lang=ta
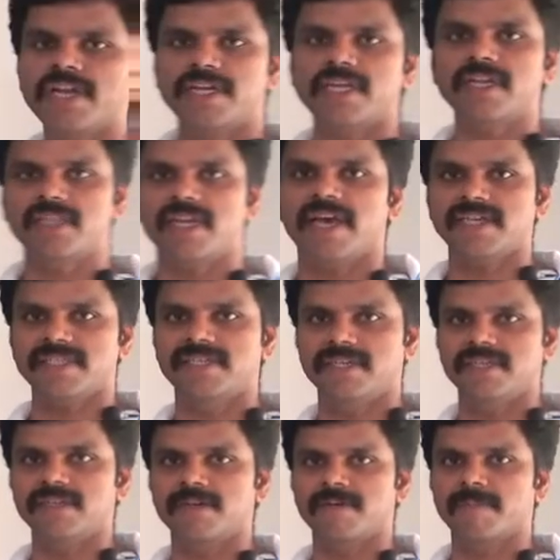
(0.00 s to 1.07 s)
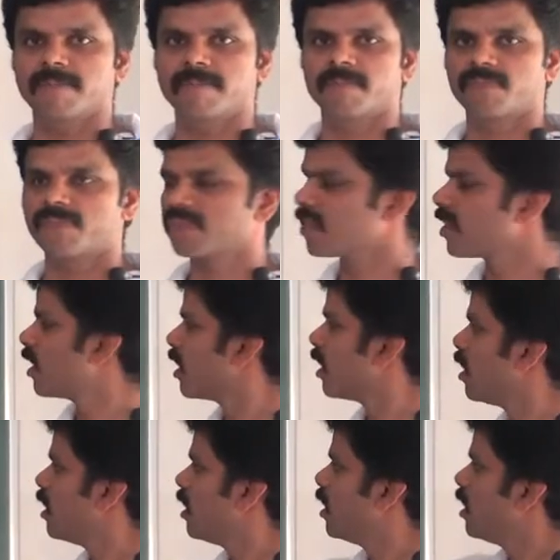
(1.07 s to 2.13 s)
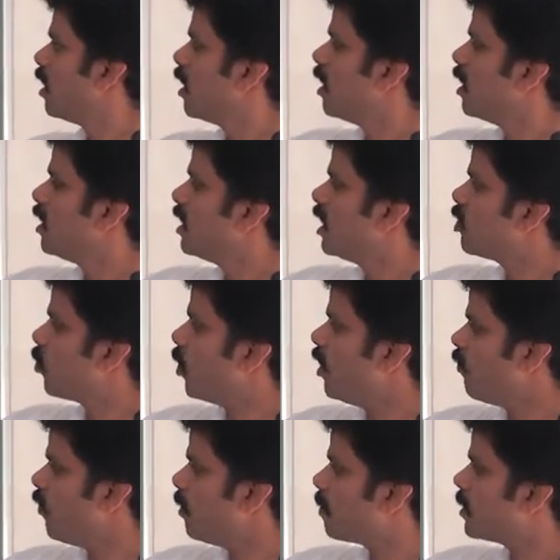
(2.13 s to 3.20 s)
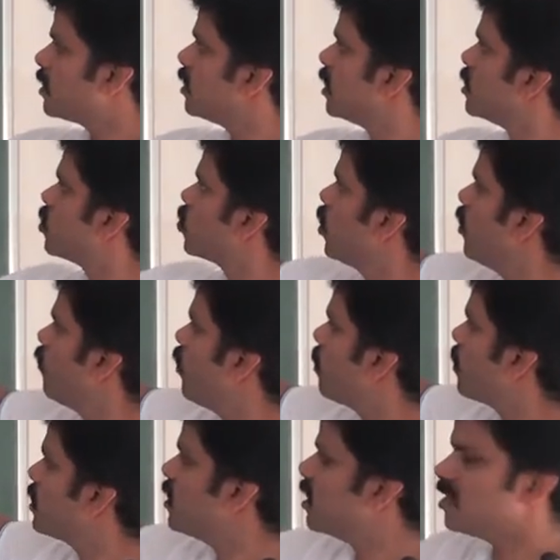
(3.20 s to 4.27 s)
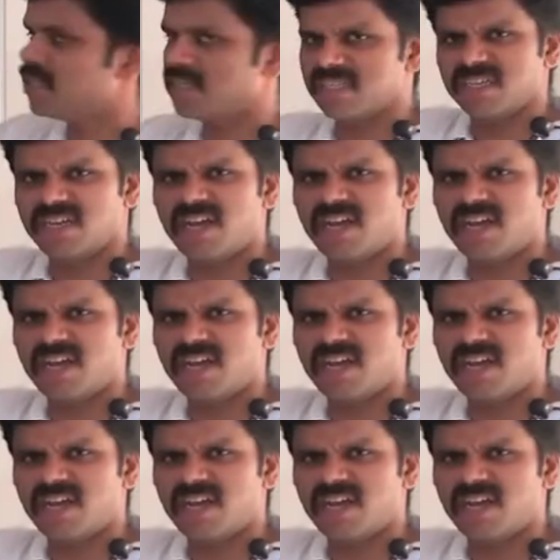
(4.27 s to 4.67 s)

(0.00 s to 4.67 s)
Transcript: லிட்டர் இதில் ஆசிட் இருக்குது இதில் டுவெண்ட்டி ஃபைவ் பர்சன்டேஜ் டுவெண்ட்டி ஃபைவ் பர்சன்டேஜ் என்னது